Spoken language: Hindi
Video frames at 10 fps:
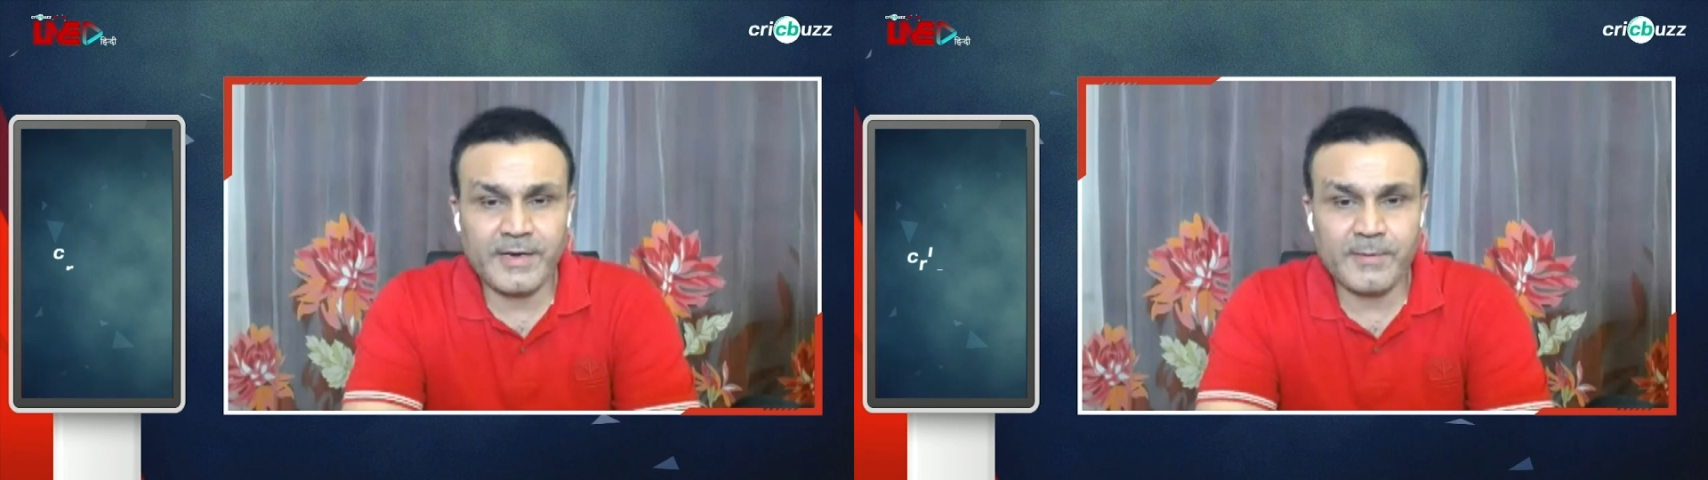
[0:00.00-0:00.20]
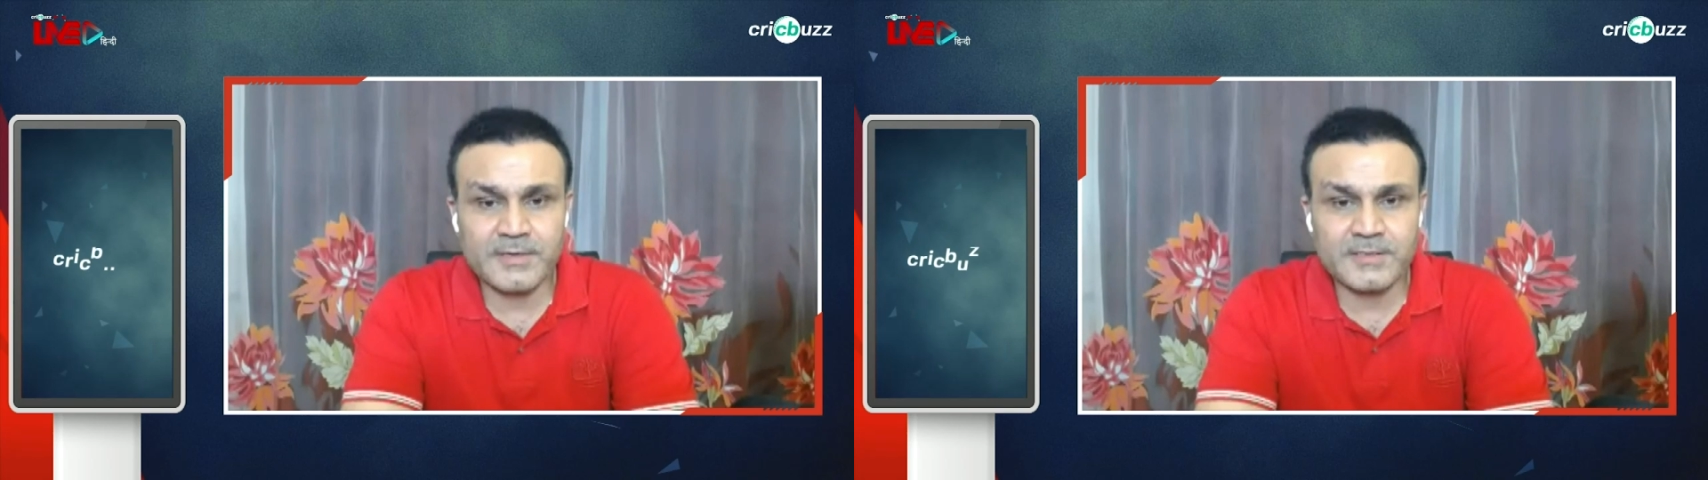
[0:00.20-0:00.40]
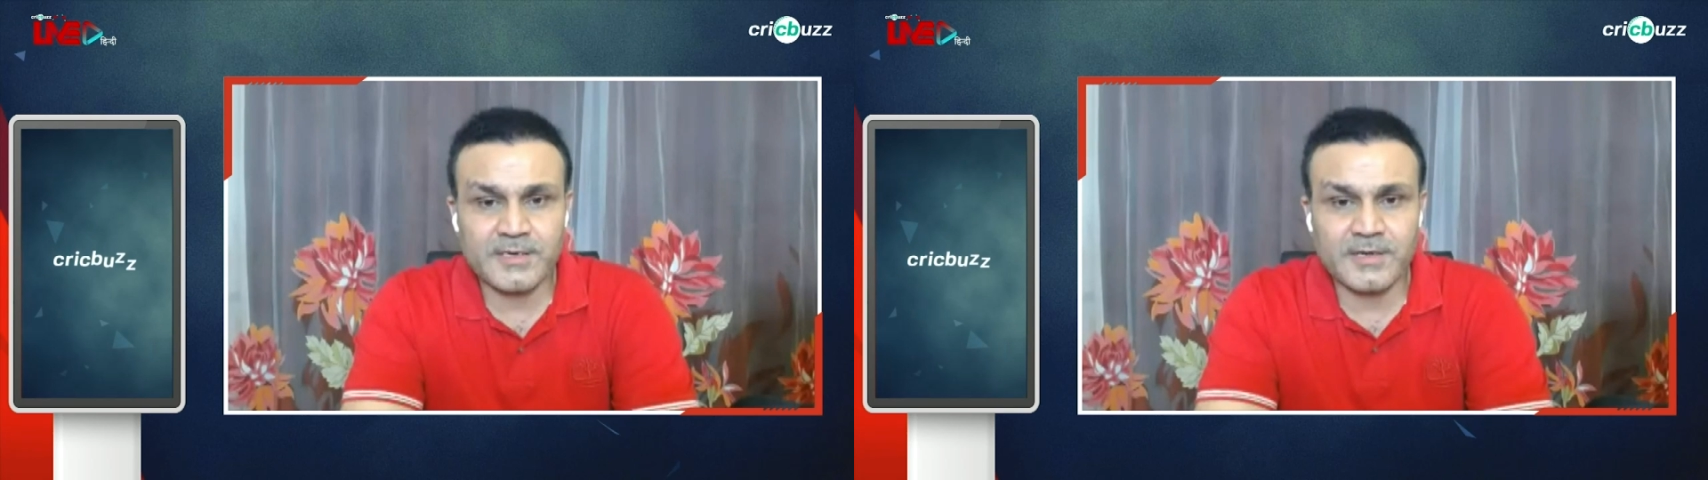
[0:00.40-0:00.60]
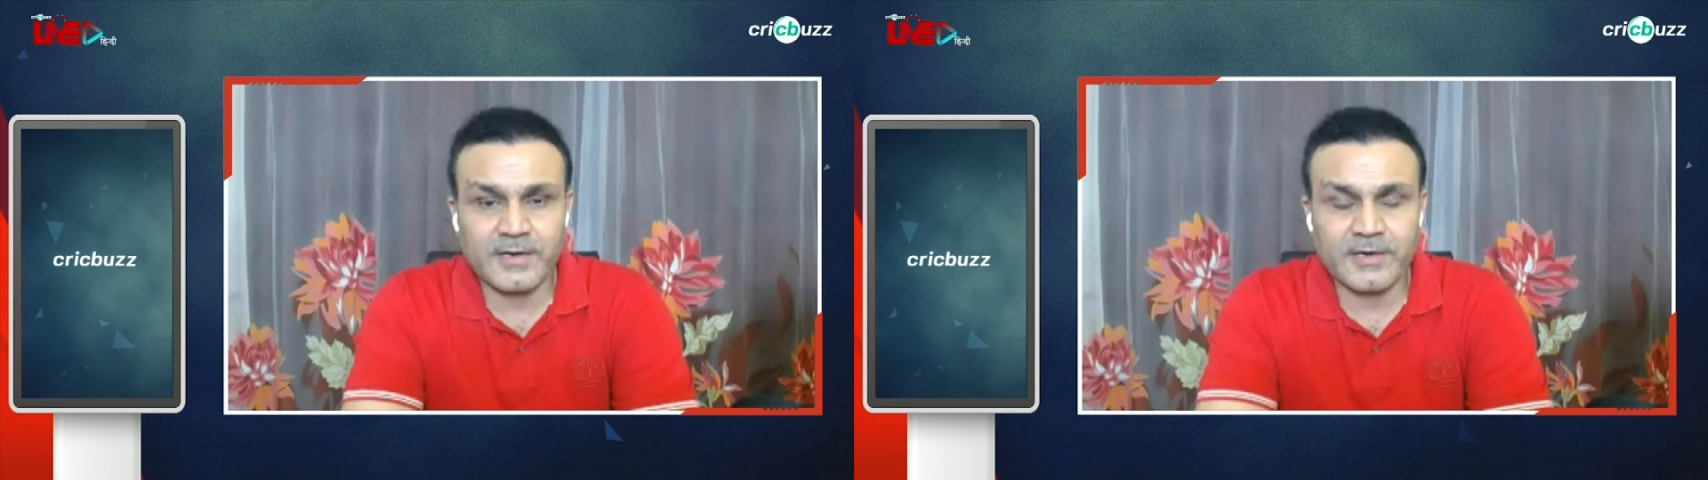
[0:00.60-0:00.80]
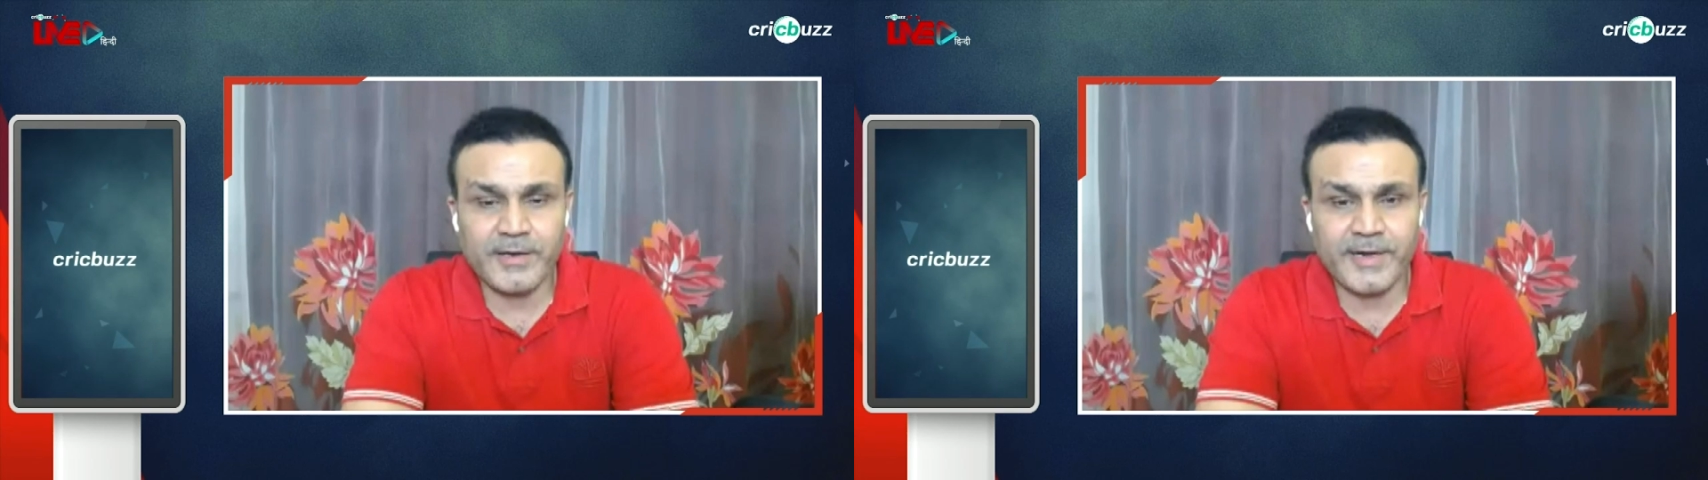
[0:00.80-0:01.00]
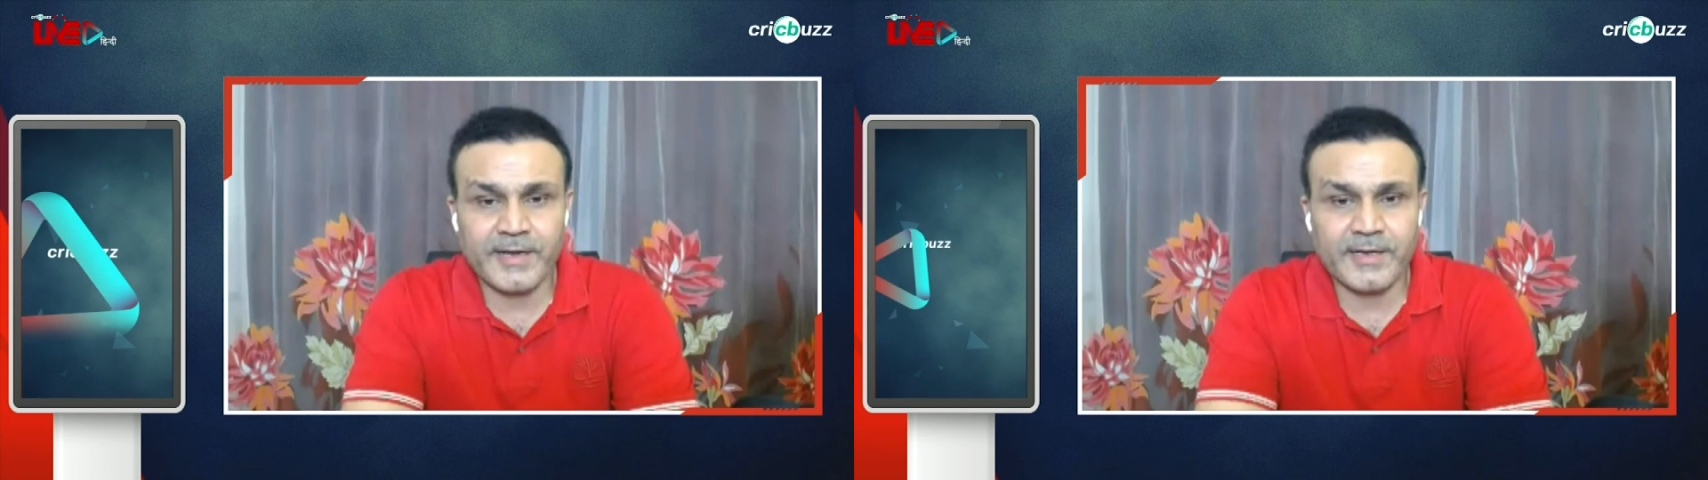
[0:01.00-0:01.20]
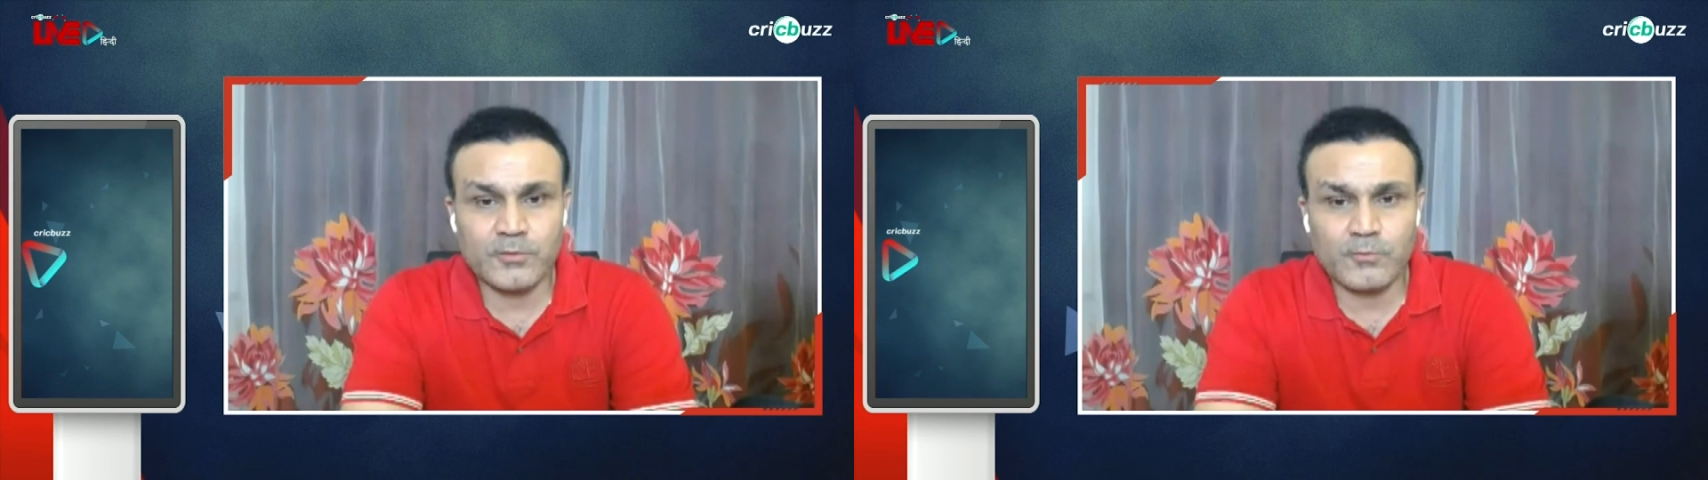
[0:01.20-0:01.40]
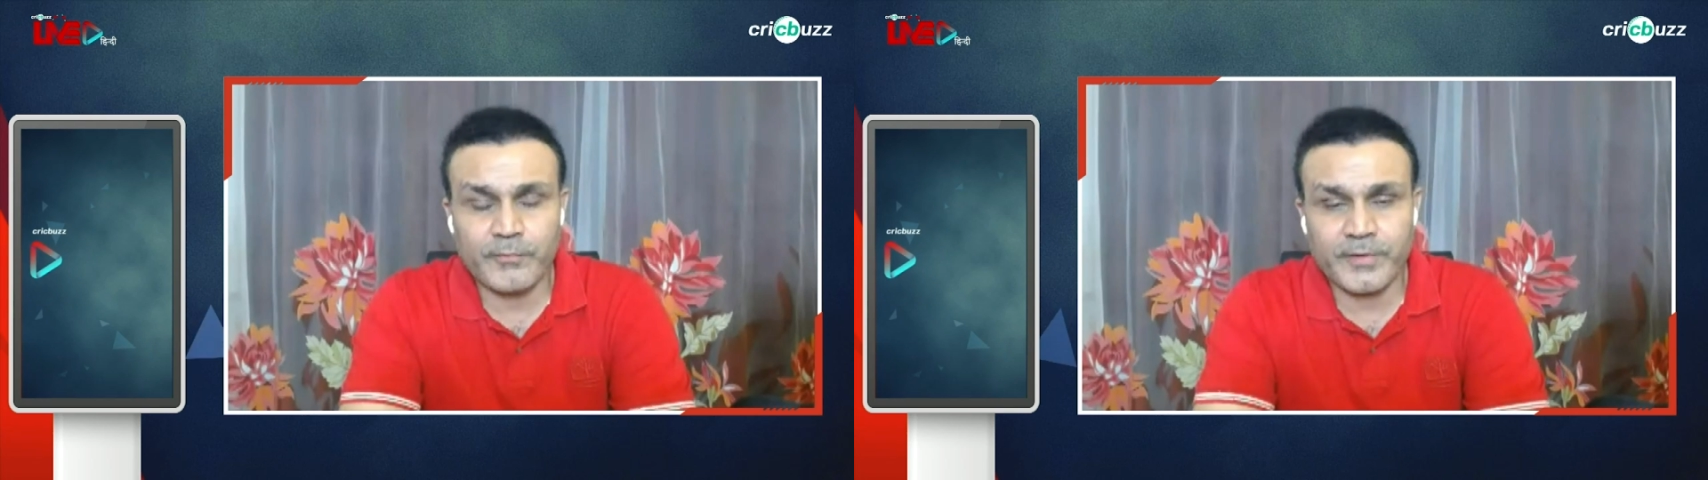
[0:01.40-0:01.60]
बल्लेबाजी करने लेट
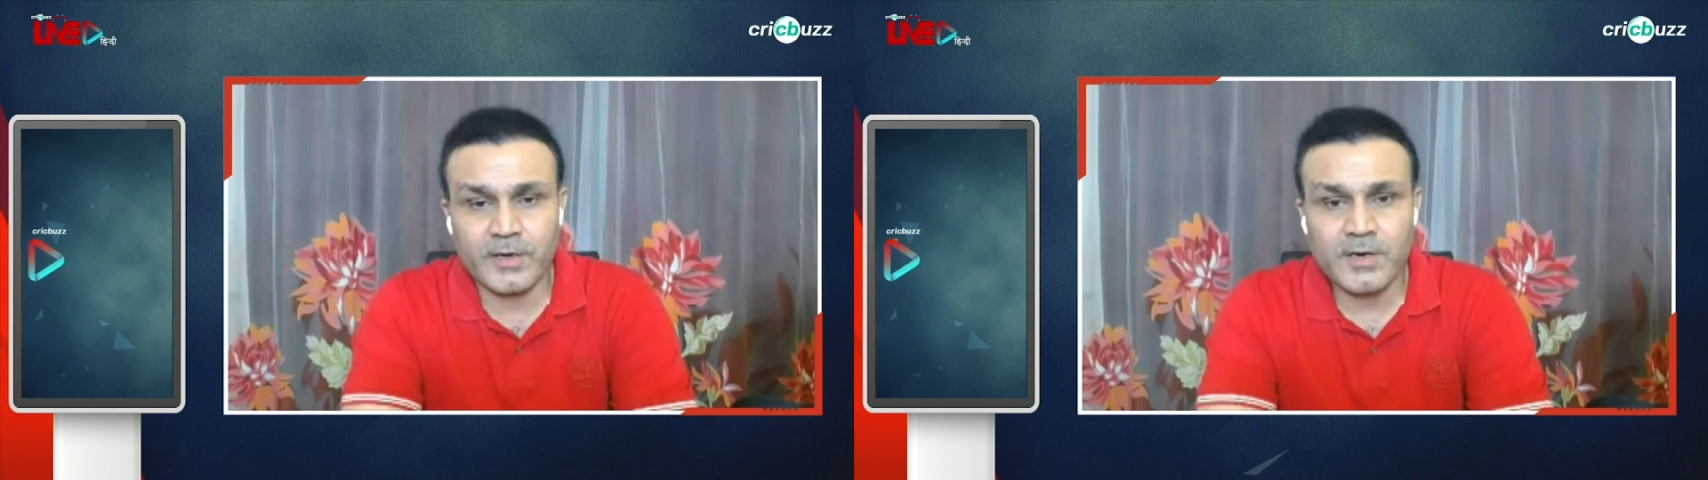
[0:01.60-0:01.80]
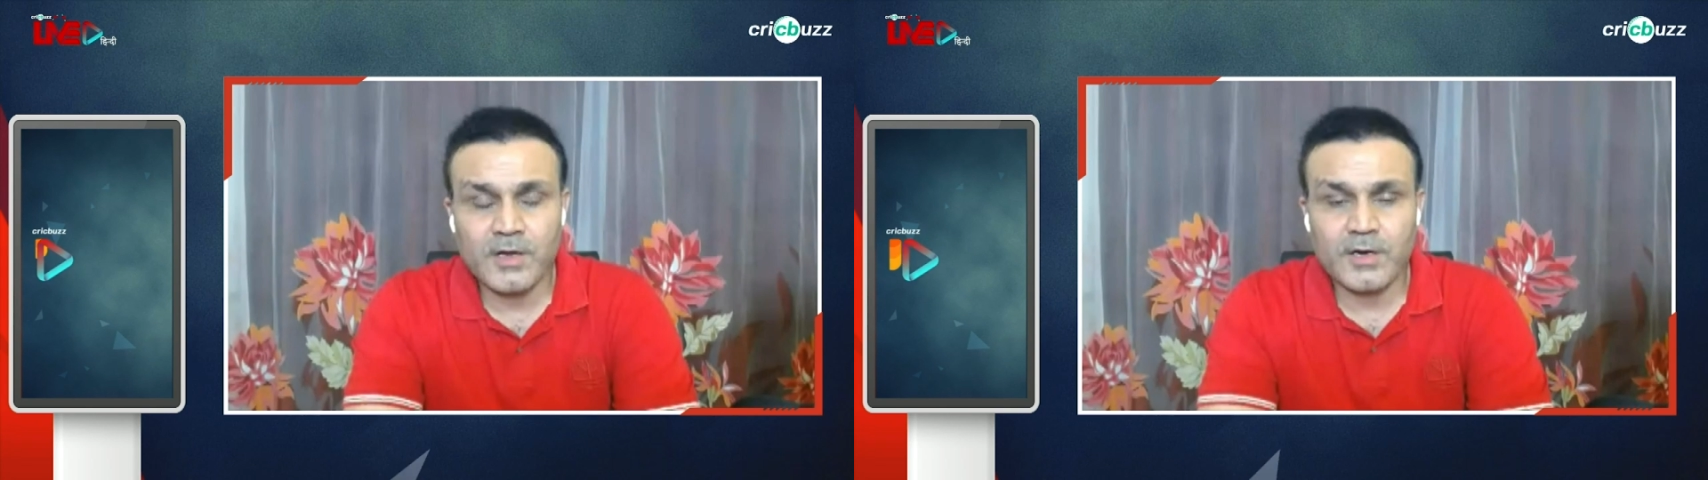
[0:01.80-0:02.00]
आए तो वो फिर